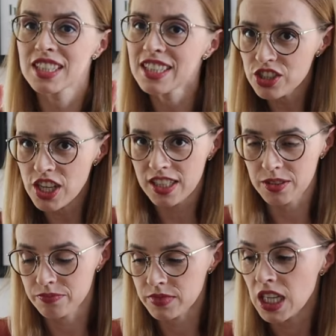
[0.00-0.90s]

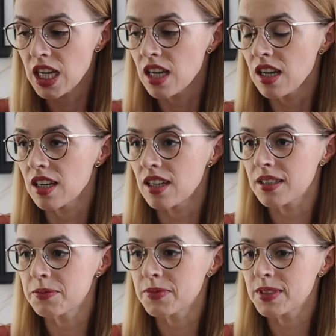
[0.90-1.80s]
Jeżeli
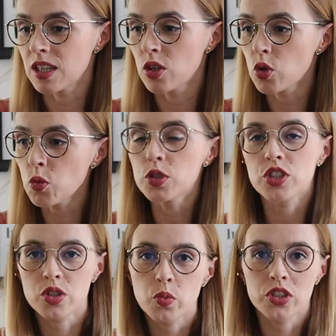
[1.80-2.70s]

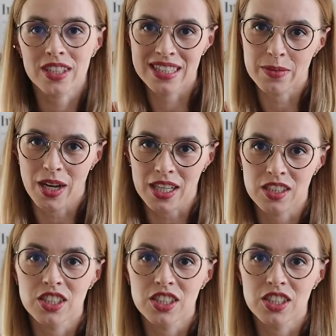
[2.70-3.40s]
lubisz słodki smak